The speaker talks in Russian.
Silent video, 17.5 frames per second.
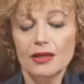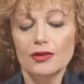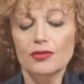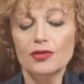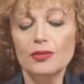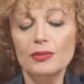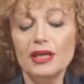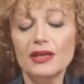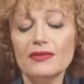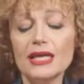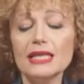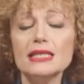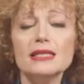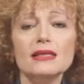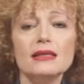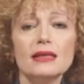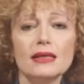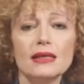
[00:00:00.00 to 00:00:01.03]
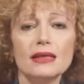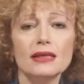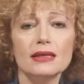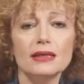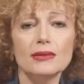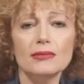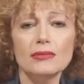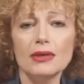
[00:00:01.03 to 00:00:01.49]
в уме
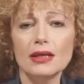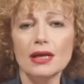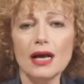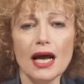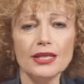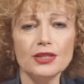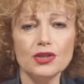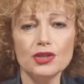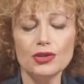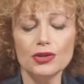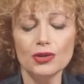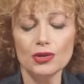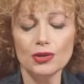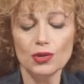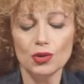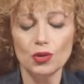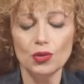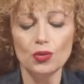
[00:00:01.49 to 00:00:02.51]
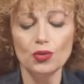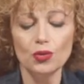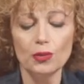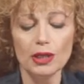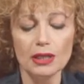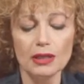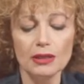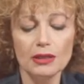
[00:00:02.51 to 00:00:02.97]
возникли мрачные
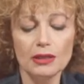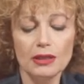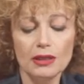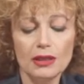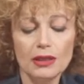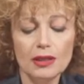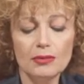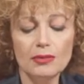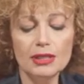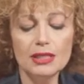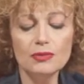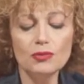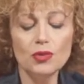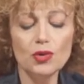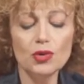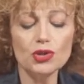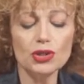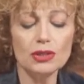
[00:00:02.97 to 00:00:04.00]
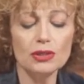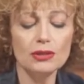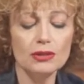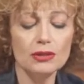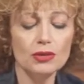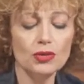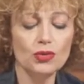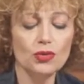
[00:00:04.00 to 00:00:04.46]
думы. Быть может,
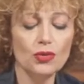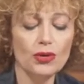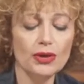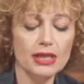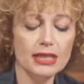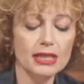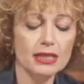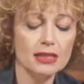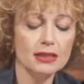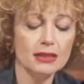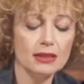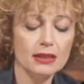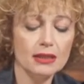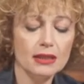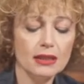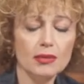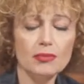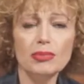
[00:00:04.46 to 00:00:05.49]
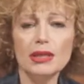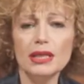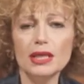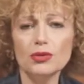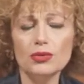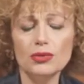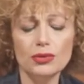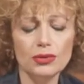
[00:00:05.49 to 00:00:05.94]
горесть,
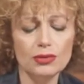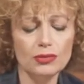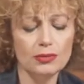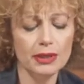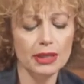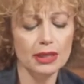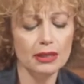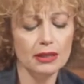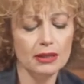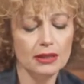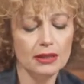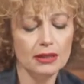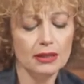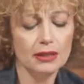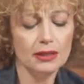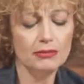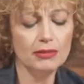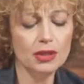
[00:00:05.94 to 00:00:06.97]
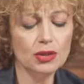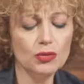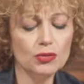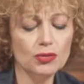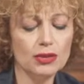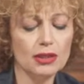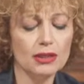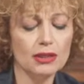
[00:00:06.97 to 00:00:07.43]
плен угрюмый,
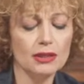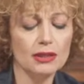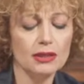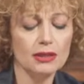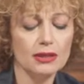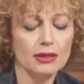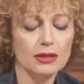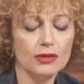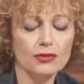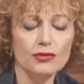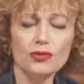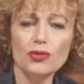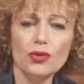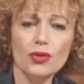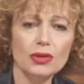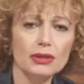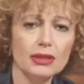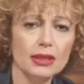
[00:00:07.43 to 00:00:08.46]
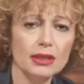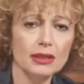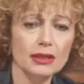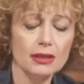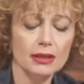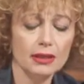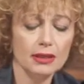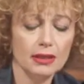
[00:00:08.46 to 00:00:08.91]
минута, волны.
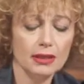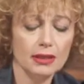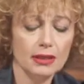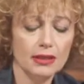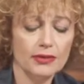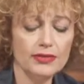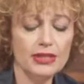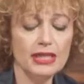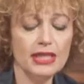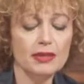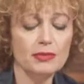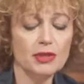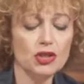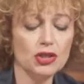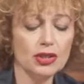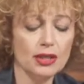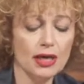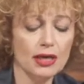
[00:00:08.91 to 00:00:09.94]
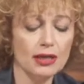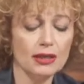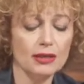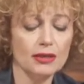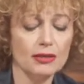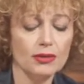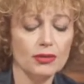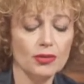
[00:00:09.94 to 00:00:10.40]
В всех
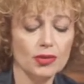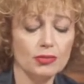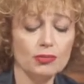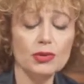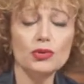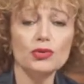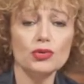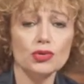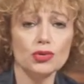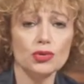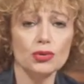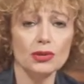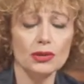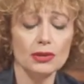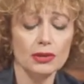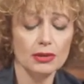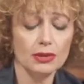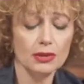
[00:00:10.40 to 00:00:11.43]
мечтах он погружен.